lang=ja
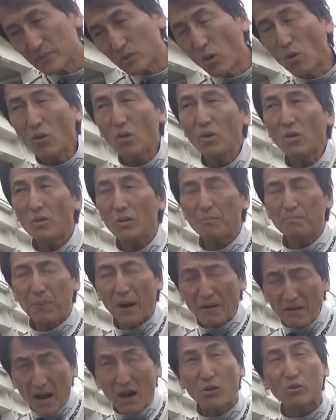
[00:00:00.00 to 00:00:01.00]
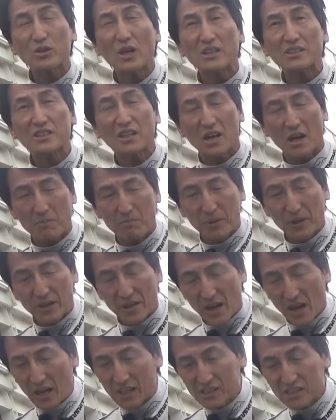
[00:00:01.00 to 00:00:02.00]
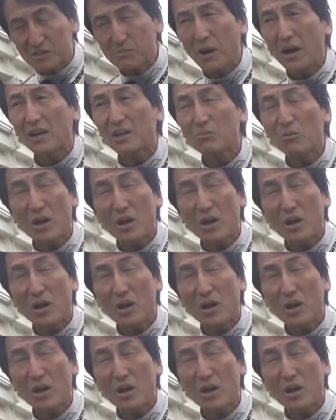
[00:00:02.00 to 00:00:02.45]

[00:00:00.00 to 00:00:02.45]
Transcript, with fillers: こうパワーを出したらやっぱりね足回り